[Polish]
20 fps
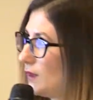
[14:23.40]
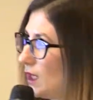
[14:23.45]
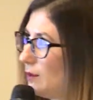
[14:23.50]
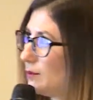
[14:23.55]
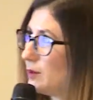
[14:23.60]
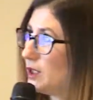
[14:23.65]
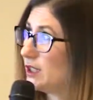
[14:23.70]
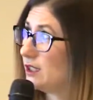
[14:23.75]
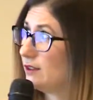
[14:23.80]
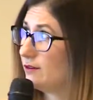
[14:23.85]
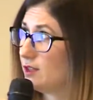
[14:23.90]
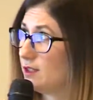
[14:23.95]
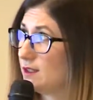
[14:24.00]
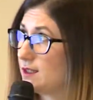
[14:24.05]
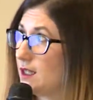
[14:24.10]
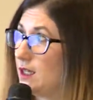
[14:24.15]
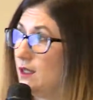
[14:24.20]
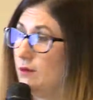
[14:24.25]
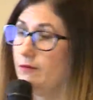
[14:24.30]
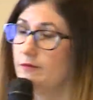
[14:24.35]
Przede
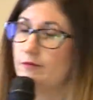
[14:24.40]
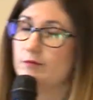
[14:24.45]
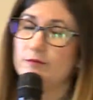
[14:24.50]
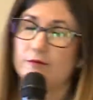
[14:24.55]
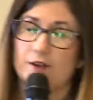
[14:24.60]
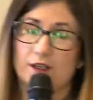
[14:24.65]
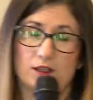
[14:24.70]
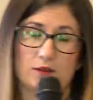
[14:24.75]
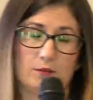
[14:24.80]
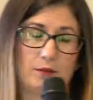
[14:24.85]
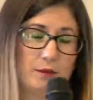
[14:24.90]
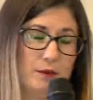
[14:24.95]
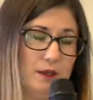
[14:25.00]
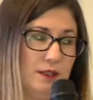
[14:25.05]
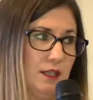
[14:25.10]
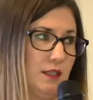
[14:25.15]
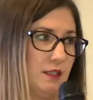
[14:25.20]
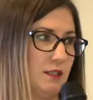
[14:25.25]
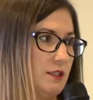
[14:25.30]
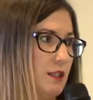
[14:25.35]
wszystkim warto
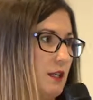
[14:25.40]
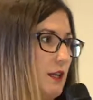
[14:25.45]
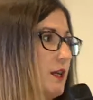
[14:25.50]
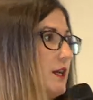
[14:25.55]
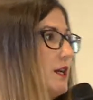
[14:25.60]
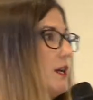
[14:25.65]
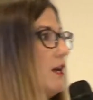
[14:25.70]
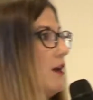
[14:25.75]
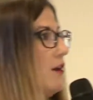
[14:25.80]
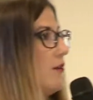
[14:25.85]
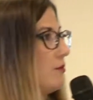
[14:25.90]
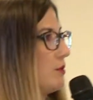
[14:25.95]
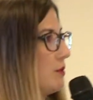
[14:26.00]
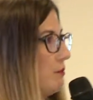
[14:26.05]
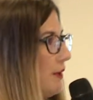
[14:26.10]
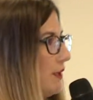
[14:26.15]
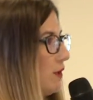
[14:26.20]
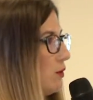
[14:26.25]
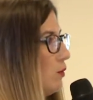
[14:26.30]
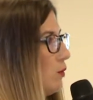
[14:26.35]
pamiętać, że w
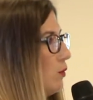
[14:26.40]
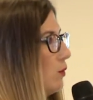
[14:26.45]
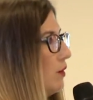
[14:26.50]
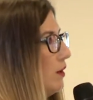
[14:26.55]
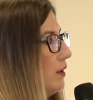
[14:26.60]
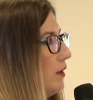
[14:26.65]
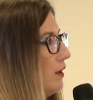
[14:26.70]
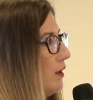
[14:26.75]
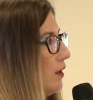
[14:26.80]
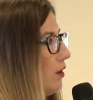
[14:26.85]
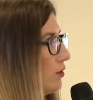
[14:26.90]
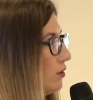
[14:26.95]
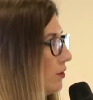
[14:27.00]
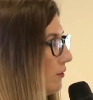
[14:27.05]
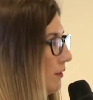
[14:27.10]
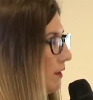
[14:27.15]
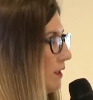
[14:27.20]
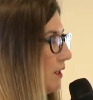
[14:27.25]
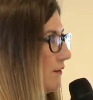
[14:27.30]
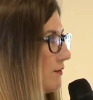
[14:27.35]
przypadku e,
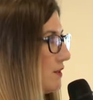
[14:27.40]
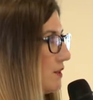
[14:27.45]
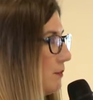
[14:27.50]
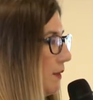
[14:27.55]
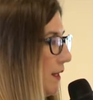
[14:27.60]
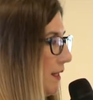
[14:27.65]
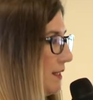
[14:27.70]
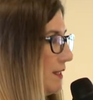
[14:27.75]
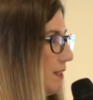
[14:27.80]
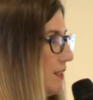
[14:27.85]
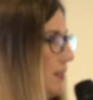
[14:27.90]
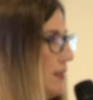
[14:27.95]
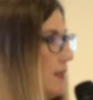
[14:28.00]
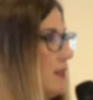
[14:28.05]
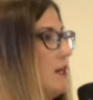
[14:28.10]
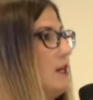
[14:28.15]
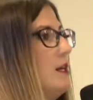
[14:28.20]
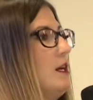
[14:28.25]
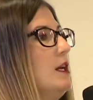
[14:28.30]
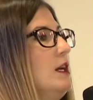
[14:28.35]
odnowienia wsparcia
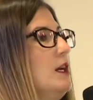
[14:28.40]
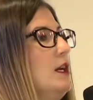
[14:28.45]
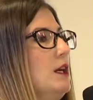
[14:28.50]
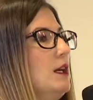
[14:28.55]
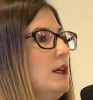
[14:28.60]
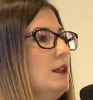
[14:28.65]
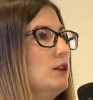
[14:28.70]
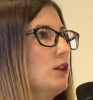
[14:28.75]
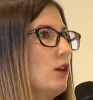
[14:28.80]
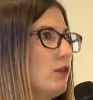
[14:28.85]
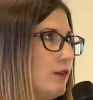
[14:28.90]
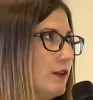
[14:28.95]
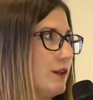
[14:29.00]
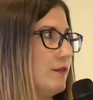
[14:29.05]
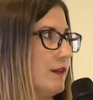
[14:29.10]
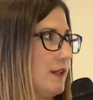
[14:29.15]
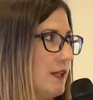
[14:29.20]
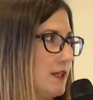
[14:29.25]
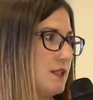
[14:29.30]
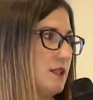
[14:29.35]
e, nowe
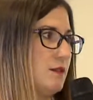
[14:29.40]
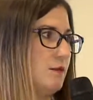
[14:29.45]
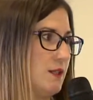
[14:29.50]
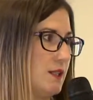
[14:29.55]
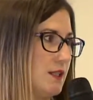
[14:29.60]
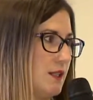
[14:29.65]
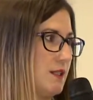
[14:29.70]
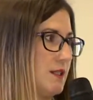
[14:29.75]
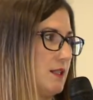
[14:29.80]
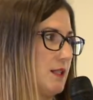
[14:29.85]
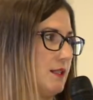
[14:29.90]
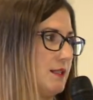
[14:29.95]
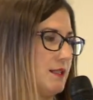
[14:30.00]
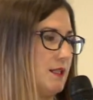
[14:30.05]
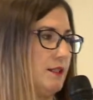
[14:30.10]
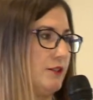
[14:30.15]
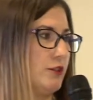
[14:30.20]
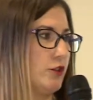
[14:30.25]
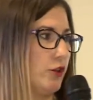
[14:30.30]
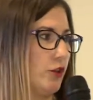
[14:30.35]
12 miesięcy jest
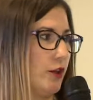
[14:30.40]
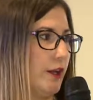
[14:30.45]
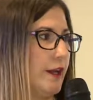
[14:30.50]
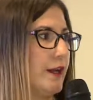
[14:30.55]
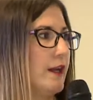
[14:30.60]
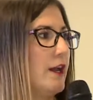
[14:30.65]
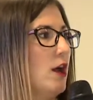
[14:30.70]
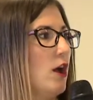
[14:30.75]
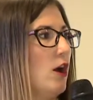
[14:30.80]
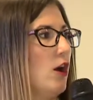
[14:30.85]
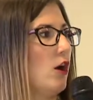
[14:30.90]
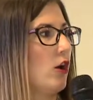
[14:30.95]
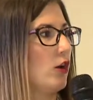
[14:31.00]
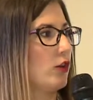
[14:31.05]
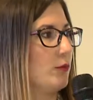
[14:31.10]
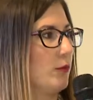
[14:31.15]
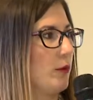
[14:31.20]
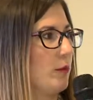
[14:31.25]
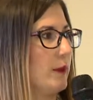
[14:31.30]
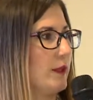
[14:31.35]
liczone od
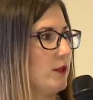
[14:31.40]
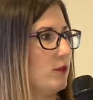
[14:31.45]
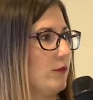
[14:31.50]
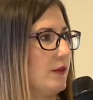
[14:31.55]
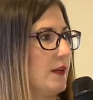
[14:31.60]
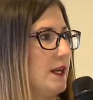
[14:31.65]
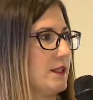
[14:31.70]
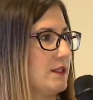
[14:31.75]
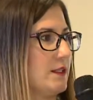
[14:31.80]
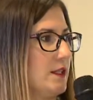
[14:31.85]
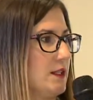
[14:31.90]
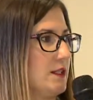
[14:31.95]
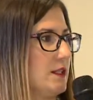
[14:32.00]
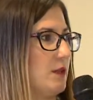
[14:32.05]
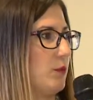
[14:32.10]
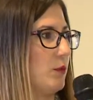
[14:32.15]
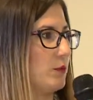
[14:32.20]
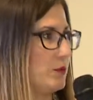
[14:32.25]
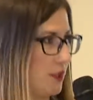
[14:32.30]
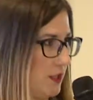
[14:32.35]
momentu wygaśnięcia
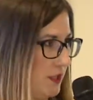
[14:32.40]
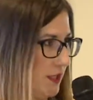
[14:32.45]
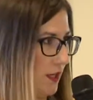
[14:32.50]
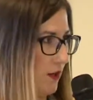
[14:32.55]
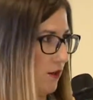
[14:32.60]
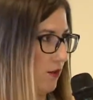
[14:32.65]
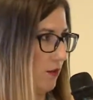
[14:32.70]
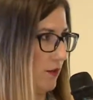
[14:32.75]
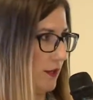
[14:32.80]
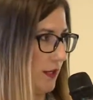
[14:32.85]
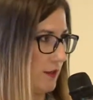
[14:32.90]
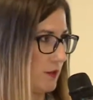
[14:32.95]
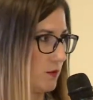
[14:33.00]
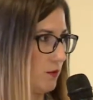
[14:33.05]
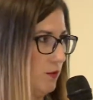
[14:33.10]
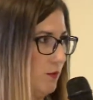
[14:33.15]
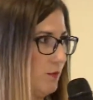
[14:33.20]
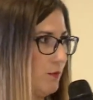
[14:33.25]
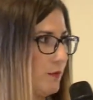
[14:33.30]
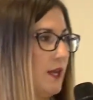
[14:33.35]
poprzedniego okresu.
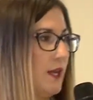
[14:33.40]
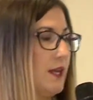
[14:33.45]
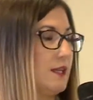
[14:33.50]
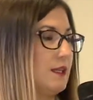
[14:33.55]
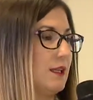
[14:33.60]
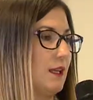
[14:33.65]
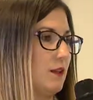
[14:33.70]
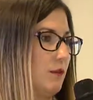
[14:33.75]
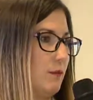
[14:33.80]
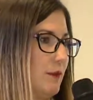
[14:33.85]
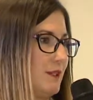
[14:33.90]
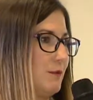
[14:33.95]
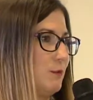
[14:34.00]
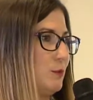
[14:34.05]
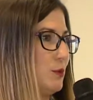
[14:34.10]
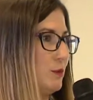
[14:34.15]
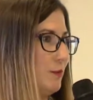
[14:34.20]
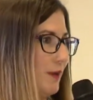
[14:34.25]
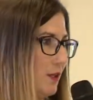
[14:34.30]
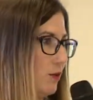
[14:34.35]
Natomiast w
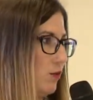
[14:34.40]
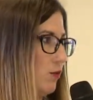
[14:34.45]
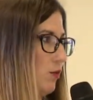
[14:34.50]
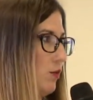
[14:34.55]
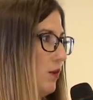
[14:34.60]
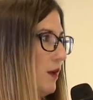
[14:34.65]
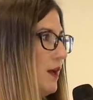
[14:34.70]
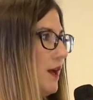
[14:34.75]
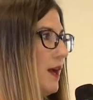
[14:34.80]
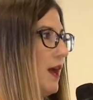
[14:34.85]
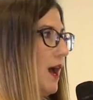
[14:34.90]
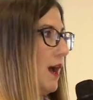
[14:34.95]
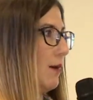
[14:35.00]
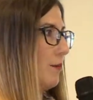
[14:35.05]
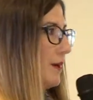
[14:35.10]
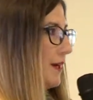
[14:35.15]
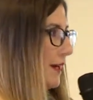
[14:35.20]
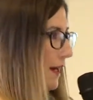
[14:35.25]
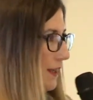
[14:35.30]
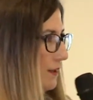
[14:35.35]
przypadku
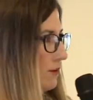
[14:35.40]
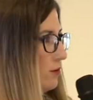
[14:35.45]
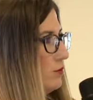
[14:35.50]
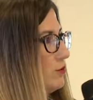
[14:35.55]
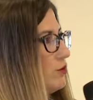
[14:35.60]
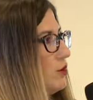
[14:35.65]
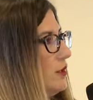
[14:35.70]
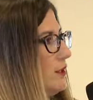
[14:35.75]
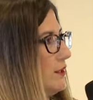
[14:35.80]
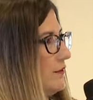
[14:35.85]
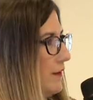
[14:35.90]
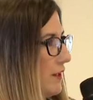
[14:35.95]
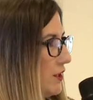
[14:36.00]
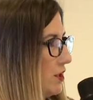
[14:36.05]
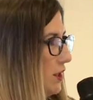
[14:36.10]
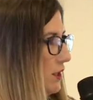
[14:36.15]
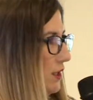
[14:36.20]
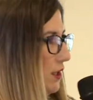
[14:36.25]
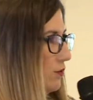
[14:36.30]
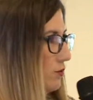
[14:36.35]
upgrade'u, czyli
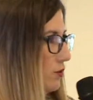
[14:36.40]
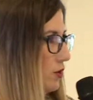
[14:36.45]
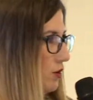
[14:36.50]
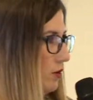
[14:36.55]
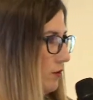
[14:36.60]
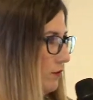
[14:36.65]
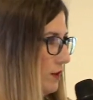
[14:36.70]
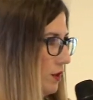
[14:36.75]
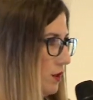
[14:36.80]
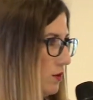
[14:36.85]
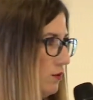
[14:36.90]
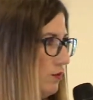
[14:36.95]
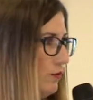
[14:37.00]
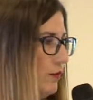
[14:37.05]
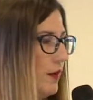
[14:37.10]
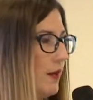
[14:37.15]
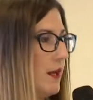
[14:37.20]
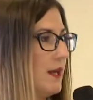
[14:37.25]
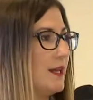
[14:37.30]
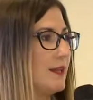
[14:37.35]
zwiększenia użytkowników,
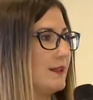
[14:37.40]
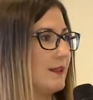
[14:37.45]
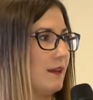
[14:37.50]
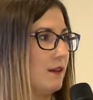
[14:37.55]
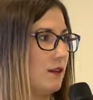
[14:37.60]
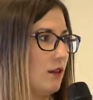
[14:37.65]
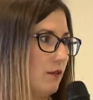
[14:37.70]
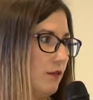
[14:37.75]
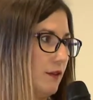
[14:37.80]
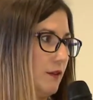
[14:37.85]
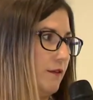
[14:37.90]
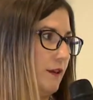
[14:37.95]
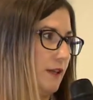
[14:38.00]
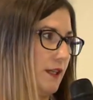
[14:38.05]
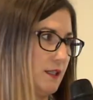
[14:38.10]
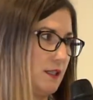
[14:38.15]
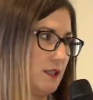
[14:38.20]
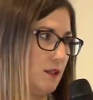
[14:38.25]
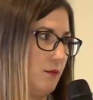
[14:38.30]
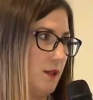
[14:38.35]
ten nowe
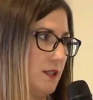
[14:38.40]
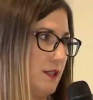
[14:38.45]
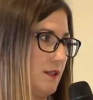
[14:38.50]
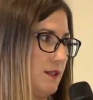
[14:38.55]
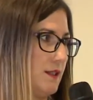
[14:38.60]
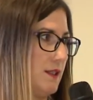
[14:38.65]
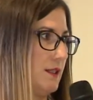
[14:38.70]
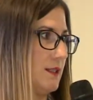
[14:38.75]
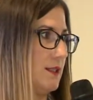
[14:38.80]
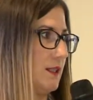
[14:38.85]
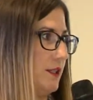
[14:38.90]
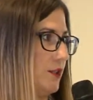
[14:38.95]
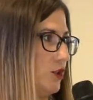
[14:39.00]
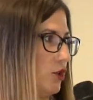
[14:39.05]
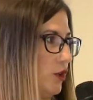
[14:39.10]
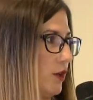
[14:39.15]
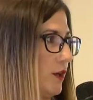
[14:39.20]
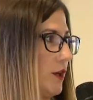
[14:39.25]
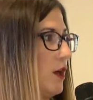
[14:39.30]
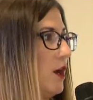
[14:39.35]
12 miesięcy jest
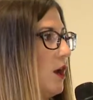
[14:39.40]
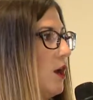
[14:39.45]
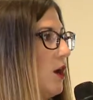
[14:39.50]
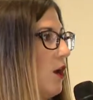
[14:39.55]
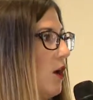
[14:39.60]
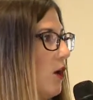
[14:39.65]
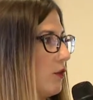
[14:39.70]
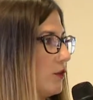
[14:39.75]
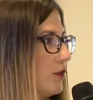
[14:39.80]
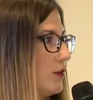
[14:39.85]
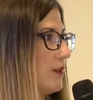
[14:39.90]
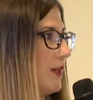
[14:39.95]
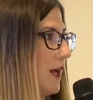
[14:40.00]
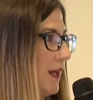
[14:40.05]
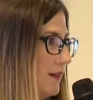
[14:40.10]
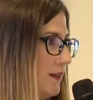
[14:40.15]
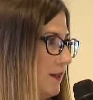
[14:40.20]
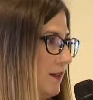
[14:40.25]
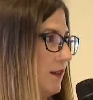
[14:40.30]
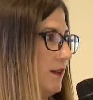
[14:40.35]
liczonych od
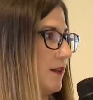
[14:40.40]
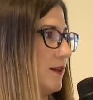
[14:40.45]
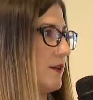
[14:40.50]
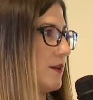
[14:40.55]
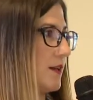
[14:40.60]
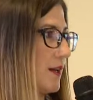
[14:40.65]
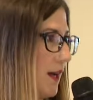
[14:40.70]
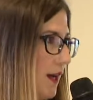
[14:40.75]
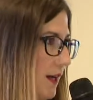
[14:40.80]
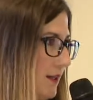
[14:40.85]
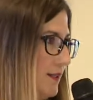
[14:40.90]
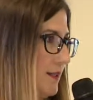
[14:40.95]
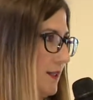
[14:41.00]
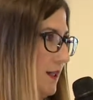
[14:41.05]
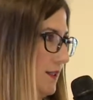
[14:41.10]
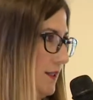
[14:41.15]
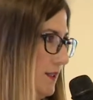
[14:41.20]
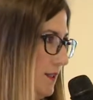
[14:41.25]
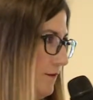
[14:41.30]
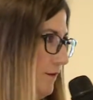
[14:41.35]
daty
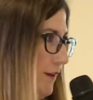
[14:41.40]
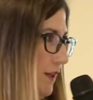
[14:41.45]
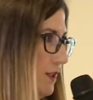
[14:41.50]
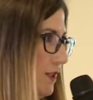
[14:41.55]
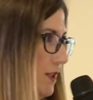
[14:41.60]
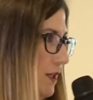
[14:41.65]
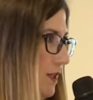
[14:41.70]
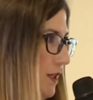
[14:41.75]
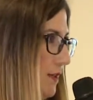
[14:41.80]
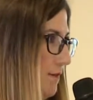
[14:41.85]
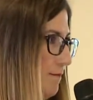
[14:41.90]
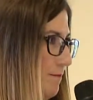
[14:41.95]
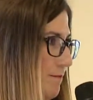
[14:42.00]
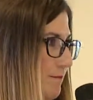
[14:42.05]
realizacji zwiększenia.